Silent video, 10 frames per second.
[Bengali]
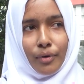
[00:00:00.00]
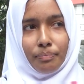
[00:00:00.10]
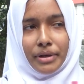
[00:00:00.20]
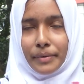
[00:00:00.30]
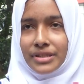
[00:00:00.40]

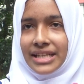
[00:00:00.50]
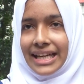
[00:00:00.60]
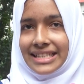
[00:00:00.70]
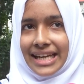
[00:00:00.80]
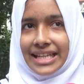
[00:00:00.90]
এবং বিভিন্ন
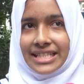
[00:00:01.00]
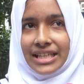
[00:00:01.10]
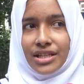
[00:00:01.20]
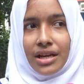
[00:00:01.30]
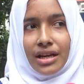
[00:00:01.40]
জায়গায়
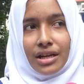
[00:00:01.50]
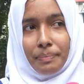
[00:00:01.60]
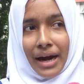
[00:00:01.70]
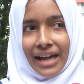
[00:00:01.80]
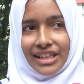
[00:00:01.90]
জেনেছি
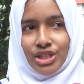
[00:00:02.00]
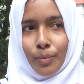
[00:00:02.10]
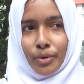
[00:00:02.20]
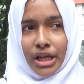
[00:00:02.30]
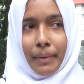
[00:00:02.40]
বাংলাদেশ
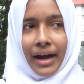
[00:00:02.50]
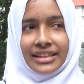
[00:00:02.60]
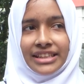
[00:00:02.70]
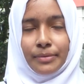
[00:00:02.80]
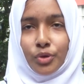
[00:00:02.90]
সম্পর্কে
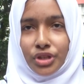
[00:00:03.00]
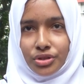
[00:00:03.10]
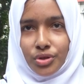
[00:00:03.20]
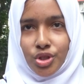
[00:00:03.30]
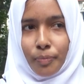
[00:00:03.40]
বাংলাদেশের
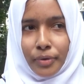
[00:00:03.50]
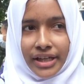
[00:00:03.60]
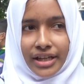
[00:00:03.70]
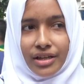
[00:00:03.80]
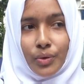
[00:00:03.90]
মুক্তিযুদ্ধ
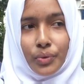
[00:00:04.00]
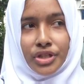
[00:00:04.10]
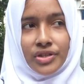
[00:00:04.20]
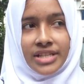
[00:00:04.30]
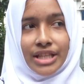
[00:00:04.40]
সম্পর্কে
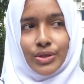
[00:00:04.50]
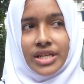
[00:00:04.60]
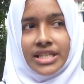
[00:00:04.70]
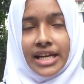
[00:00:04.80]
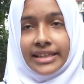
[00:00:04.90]
উনিশশো
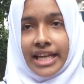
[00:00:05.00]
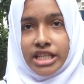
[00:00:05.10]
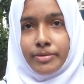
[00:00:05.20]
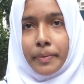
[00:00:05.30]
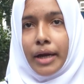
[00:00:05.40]
সালে
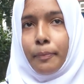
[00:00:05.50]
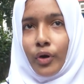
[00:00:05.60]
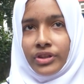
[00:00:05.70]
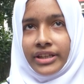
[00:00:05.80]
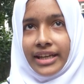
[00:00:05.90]
দেশ বিভাগের
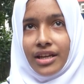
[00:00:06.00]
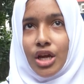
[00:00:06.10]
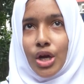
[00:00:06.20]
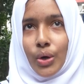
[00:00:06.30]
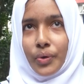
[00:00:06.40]
পর থেকে
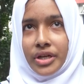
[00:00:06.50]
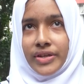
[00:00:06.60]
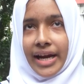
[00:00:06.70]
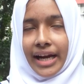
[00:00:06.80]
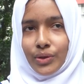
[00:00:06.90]

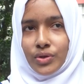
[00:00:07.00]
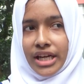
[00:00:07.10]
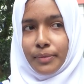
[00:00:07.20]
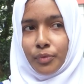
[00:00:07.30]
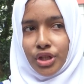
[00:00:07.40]
উনিশশো
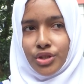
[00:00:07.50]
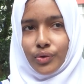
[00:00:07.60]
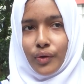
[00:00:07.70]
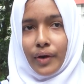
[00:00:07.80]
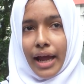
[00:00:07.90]
সালের
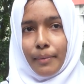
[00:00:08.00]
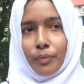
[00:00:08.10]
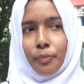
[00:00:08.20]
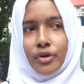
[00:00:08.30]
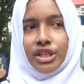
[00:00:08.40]
মুক্তিযুদ্ধ
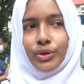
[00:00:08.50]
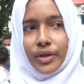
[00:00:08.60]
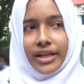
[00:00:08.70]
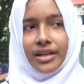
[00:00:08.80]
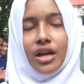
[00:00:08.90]
এবং
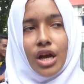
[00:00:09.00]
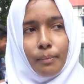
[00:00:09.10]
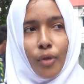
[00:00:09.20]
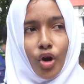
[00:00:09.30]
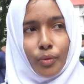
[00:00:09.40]
পঁচাত্তরে
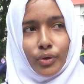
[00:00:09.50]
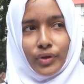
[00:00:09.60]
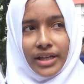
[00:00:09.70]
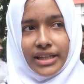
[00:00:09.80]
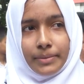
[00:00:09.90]

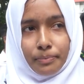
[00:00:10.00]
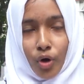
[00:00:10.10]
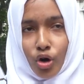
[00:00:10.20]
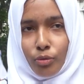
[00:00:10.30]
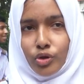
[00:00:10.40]
বঙ্গবন্ধুকে
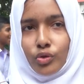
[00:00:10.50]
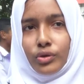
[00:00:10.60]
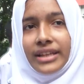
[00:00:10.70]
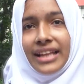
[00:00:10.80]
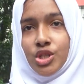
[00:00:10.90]

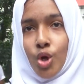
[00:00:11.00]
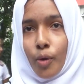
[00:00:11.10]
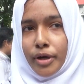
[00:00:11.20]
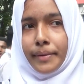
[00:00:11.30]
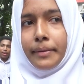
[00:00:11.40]
বঙ্গবন্ধুকে তার
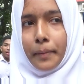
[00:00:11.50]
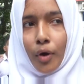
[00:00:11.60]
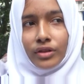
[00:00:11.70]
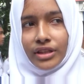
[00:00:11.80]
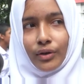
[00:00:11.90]
সপরিবার
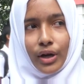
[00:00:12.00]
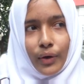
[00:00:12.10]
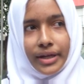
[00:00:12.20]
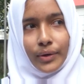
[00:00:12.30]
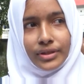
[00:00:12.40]
কীভাবে হত্যা
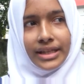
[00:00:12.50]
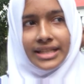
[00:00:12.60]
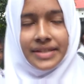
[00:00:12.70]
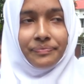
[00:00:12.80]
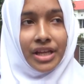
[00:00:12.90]
করা হয় এগুলো
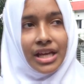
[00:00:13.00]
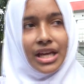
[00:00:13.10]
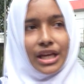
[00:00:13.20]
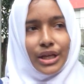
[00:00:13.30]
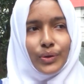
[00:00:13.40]
দেখেছি
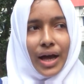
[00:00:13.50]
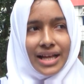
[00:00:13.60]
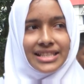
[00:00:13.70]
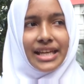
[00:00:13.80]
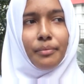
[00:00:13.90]
কিন্তু
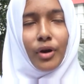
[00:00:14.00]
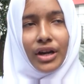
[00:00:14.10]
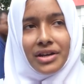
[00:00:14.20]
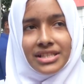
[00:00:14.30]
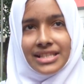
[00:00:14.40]
আজকে
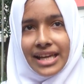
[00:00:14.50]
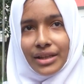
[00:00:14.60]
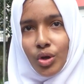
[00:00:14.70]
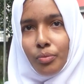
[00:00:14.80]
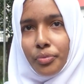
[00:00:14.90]
মনে হয়েছে যে
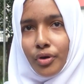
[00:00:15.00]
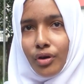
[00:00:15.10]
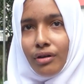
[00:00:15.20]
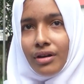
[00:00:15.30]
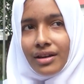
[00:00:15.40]
একদম
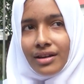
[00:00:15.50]
পুরো